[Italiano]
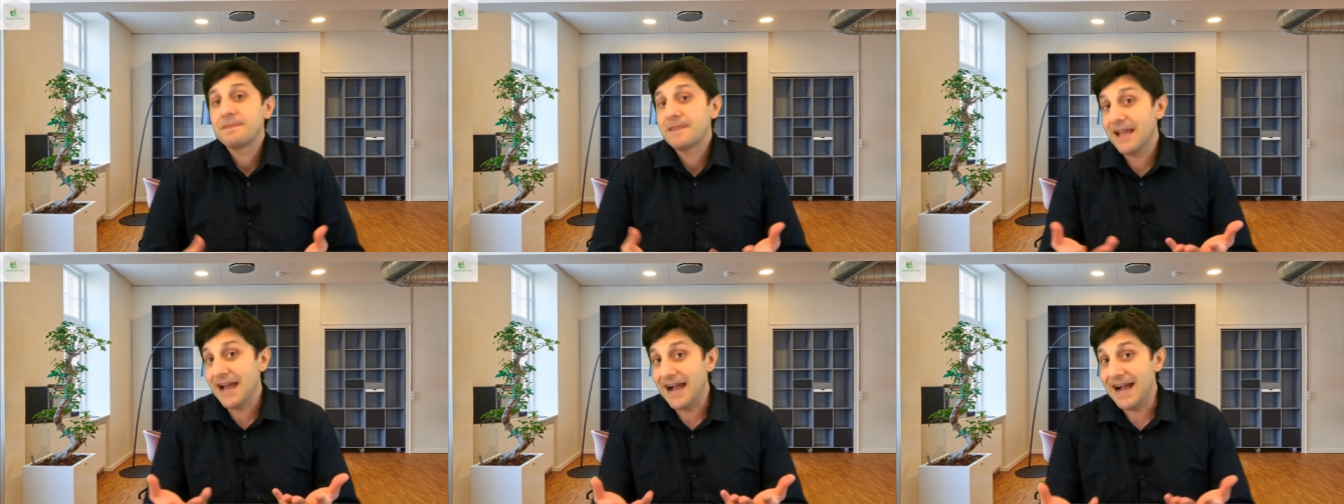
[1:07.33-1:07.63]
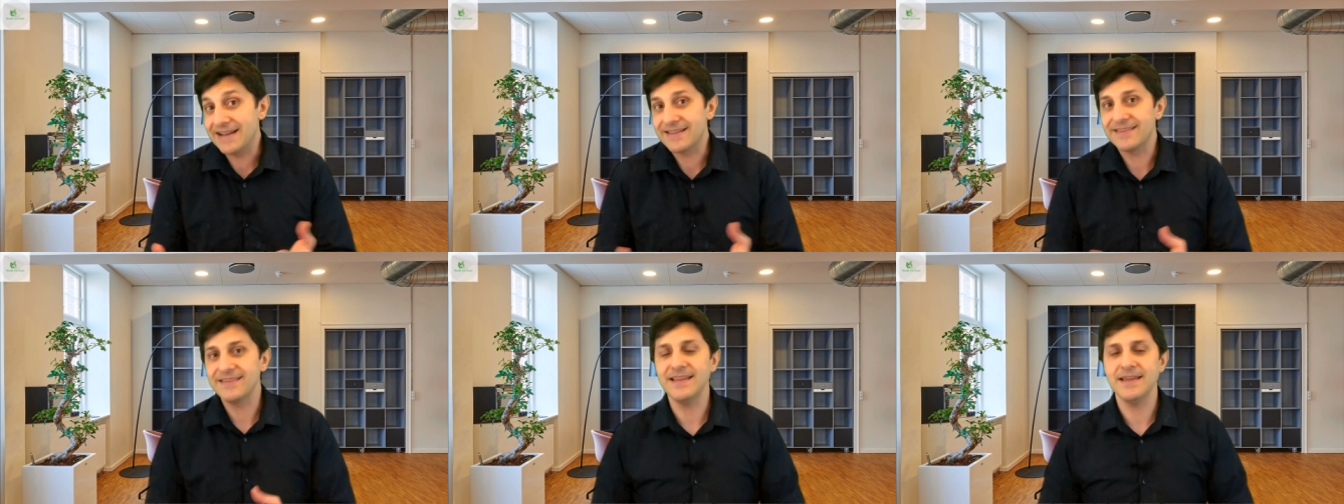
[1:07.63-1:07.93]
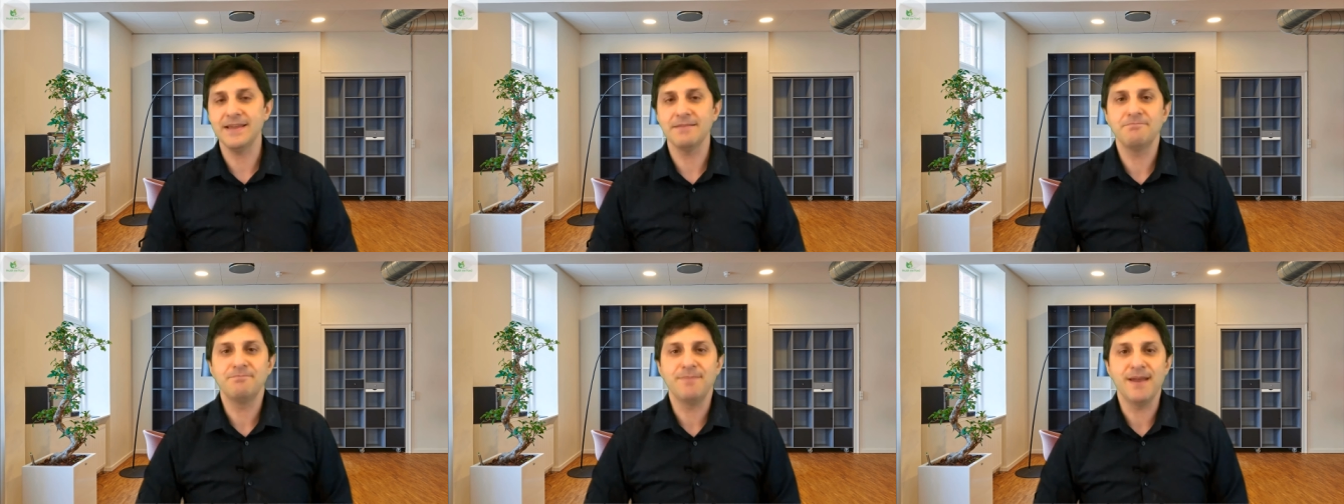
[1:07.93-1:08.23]

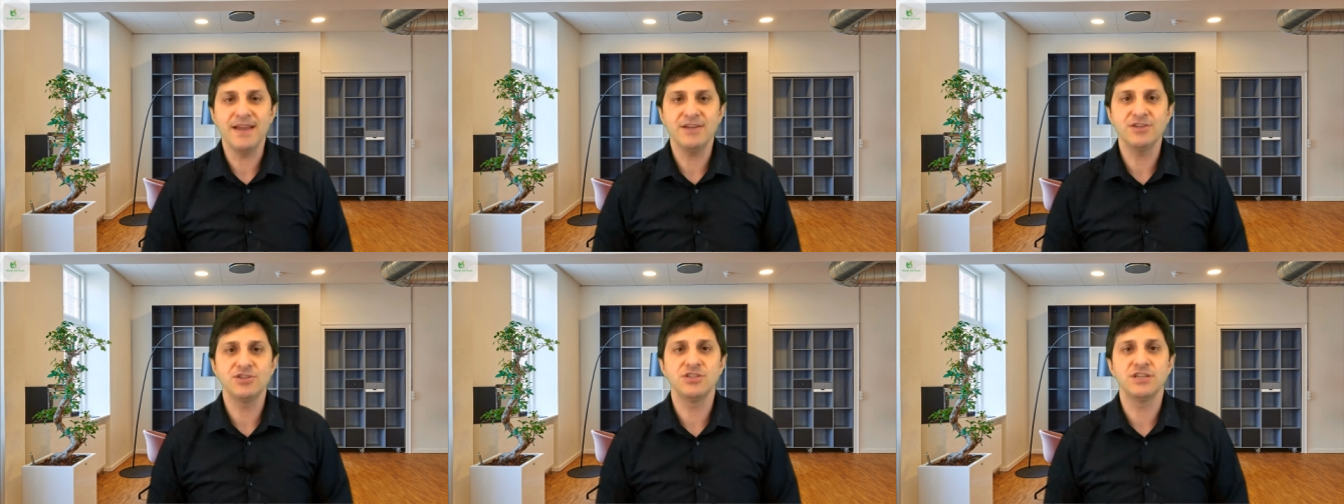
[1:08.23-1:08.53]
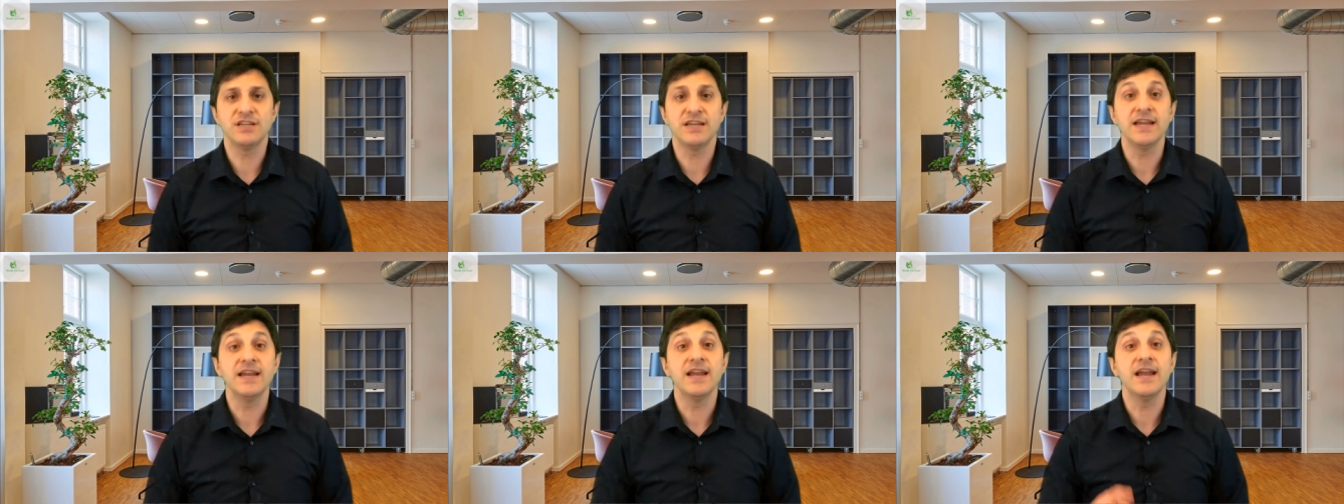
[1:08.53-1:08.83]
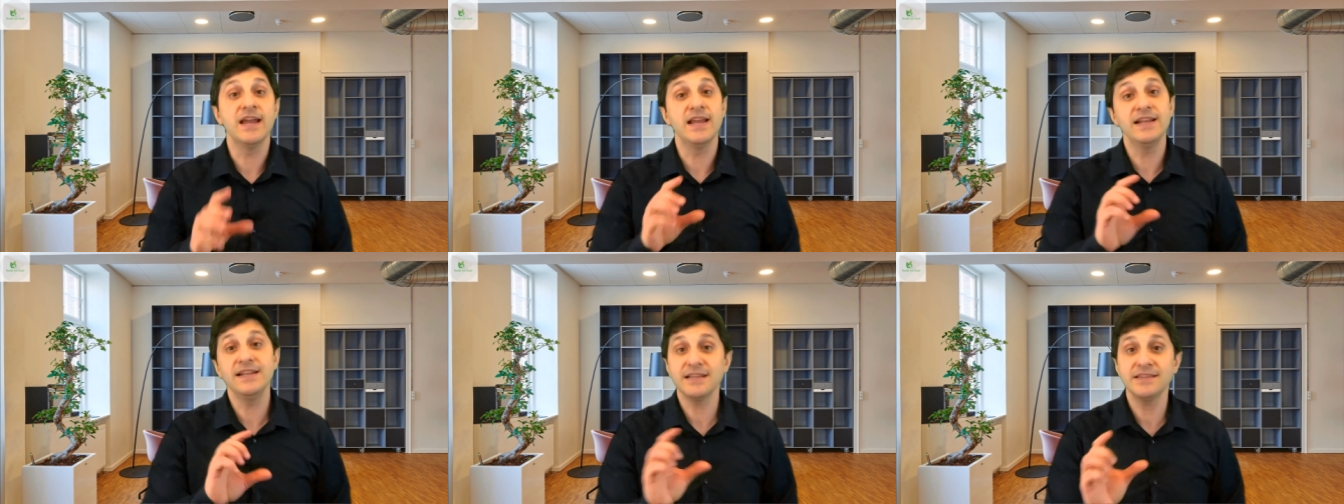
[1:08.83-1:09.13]
carne, pesce
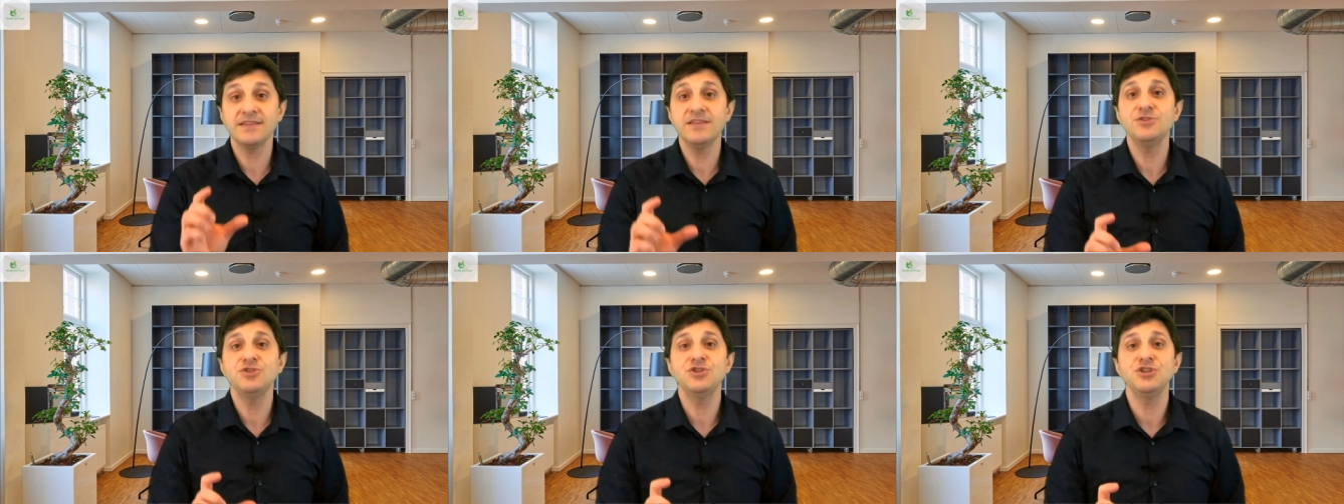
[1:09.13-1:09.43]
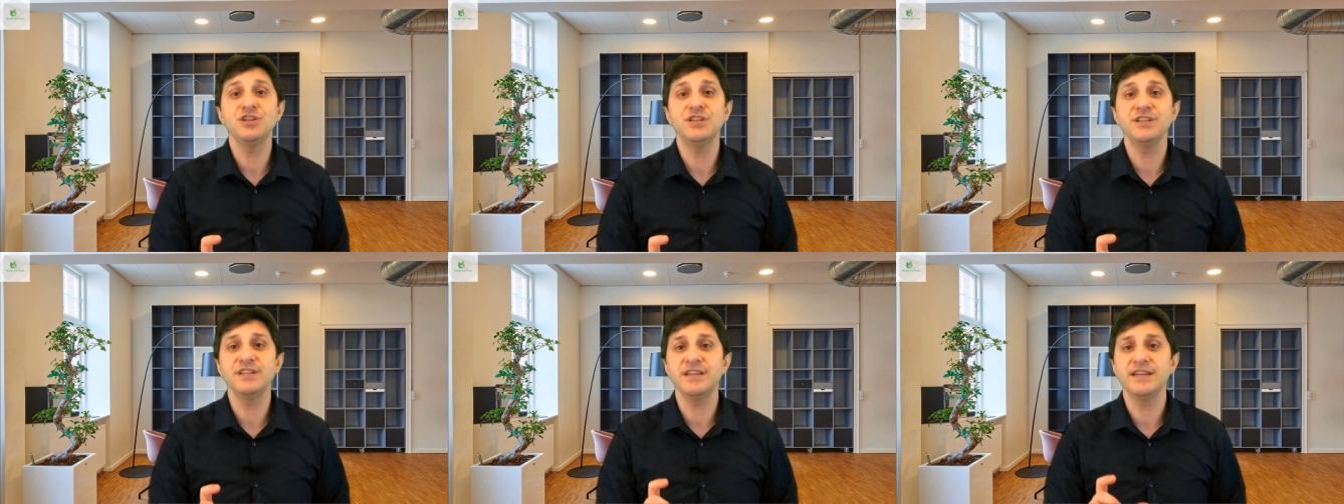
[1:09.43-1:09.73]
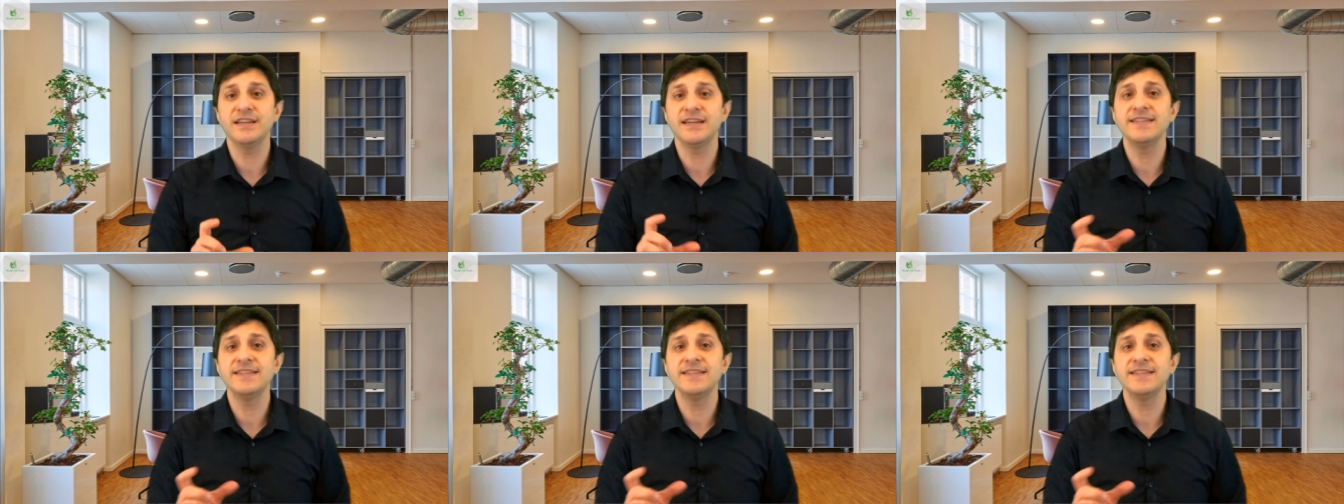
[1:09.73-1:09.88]
e latticini